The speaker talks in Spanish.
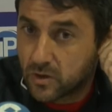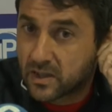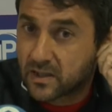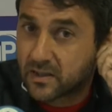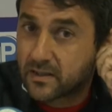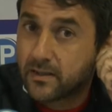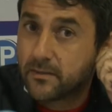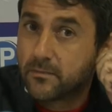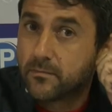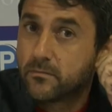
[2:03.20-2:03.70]
en
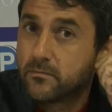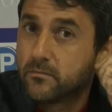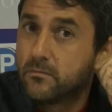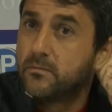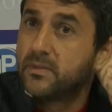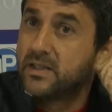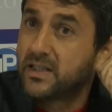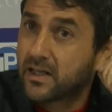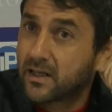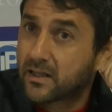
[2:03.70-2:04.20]
que
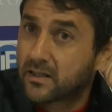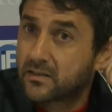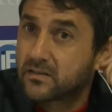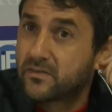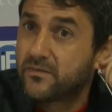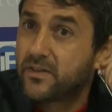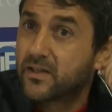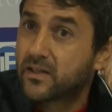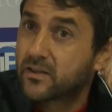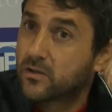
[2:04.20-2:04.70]
mirar la
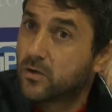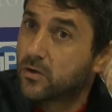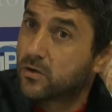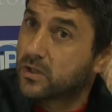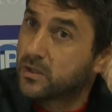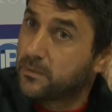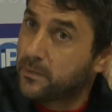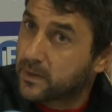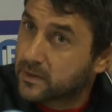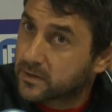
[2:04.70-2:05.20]
clasificación
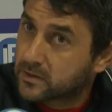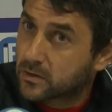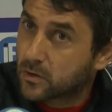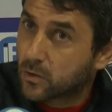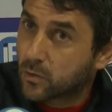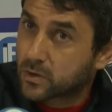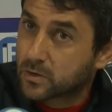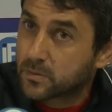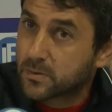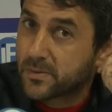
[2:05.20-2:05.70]
y ver dentro de
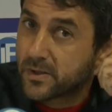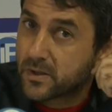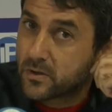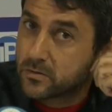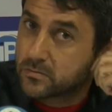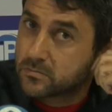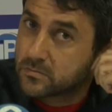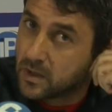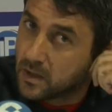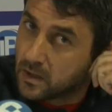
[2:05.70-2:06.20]
los cuatro
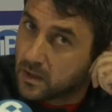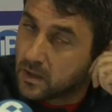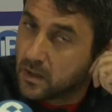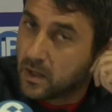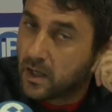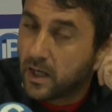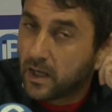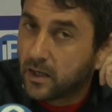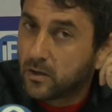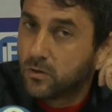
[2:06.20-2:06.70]
primeros
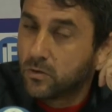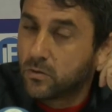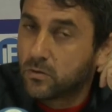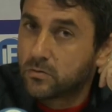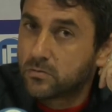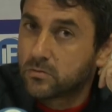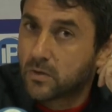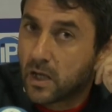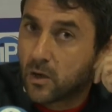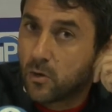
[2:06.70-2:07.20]
es,
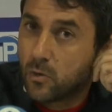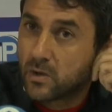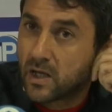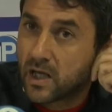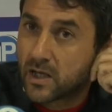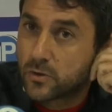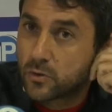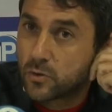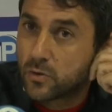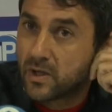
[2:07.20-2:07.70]
una
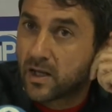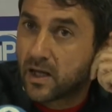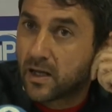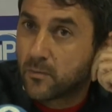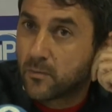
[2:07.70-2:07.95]
ayuda